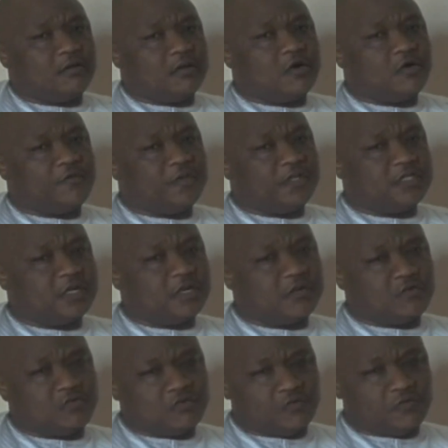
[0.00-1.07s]
لا أخفيك سرا
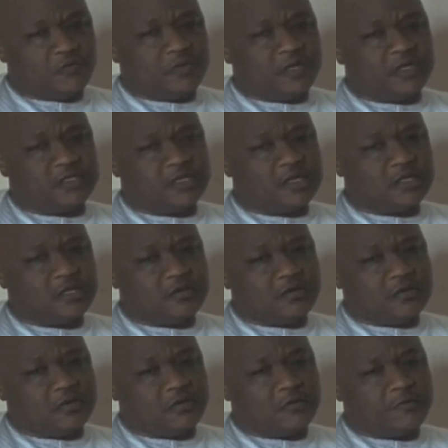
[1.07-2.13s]
كنت في باريس
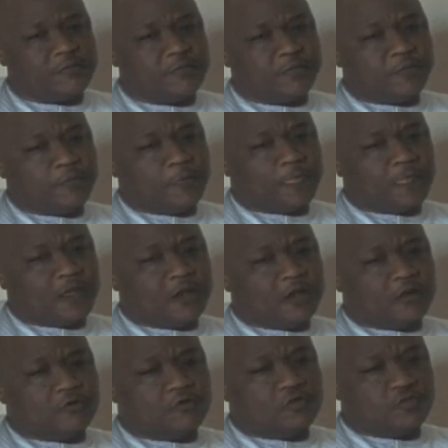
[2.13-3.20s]
أيضا
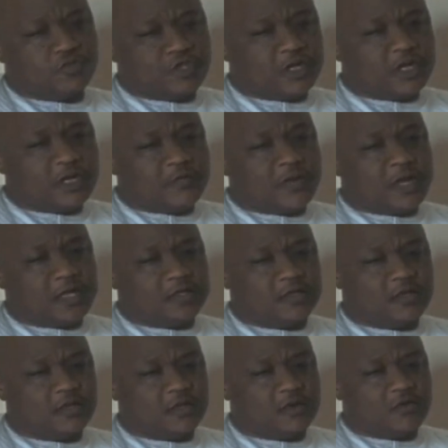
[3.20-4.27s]
آه، كنت مديرا لمعهد
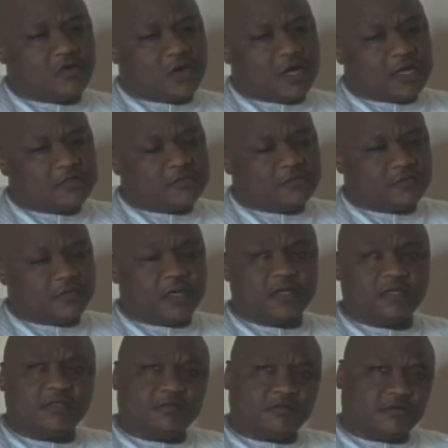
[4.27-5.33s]
اللغات في
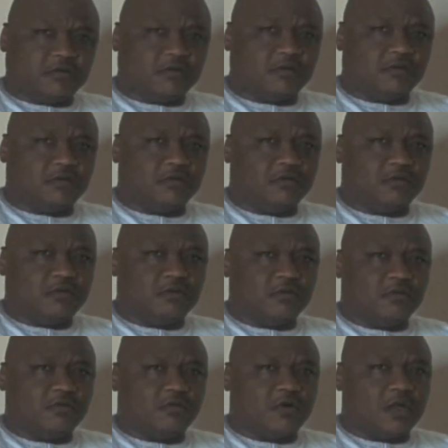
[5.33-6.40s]
باريس
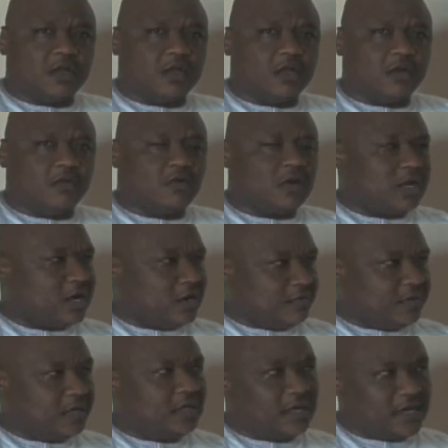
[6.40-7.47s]
آه، اللغة, اللغة
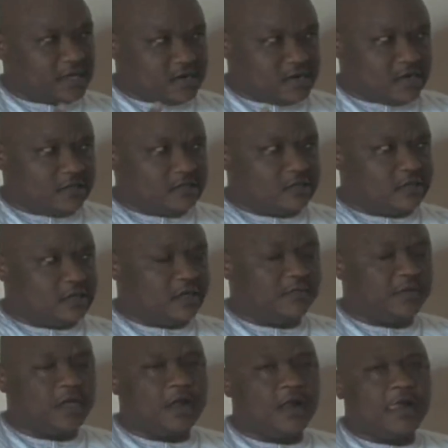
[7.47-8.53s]
العربية لغير الناطقين
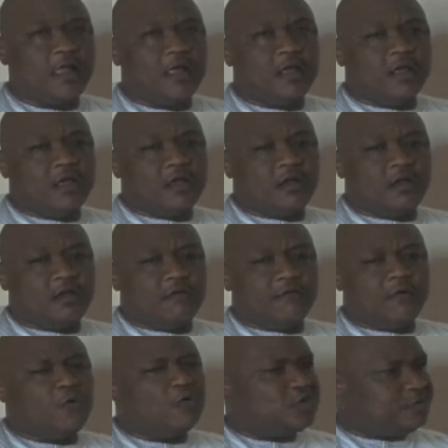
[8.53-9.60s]
بها آه،
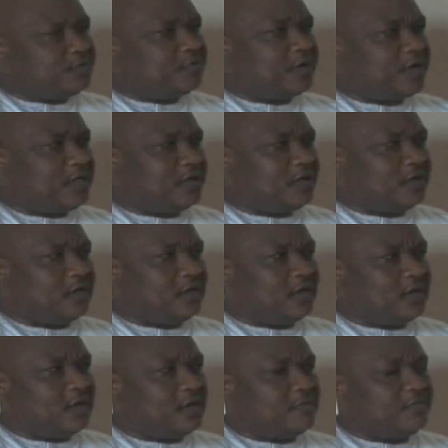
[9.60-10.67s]
فأعجبت بهذه
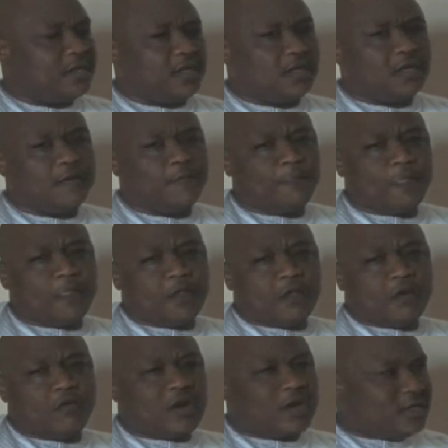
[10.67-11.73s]
المهنة
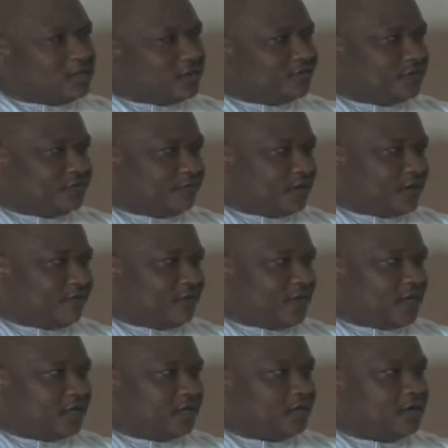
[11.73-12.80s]
ورأيت نفسي فيها في
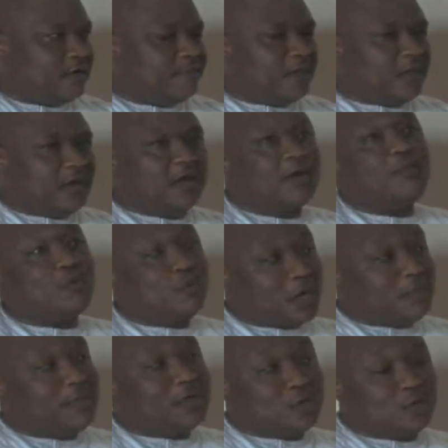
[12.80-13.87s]
الحقيقة رغم انه
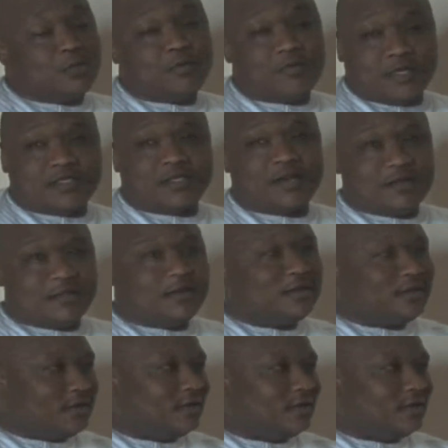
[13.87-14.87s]
العمل الدبلوماسي أيضا